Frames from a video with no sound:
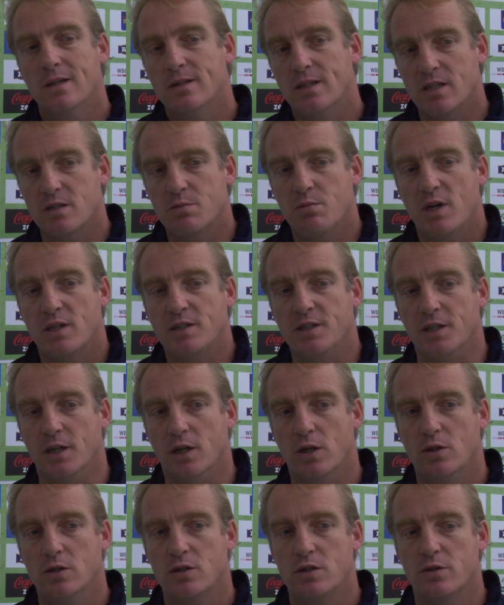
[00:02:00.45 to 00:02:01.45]
Das macht ihn
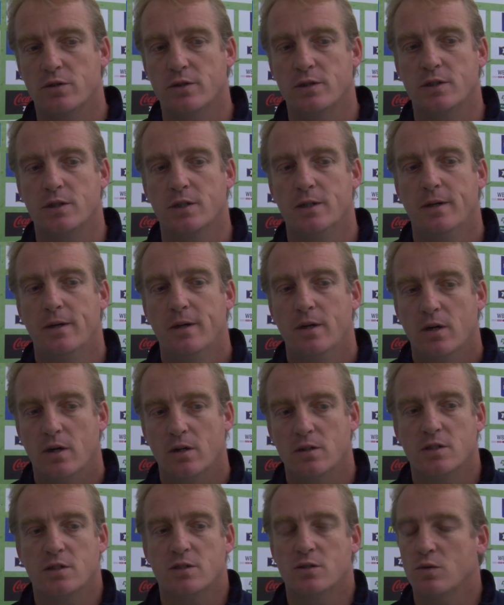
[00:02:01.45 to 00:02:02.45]
aus und,
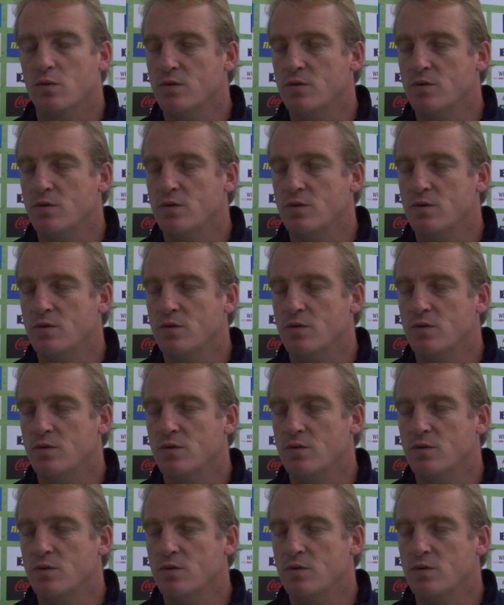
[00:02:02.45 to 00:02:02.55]
und es ist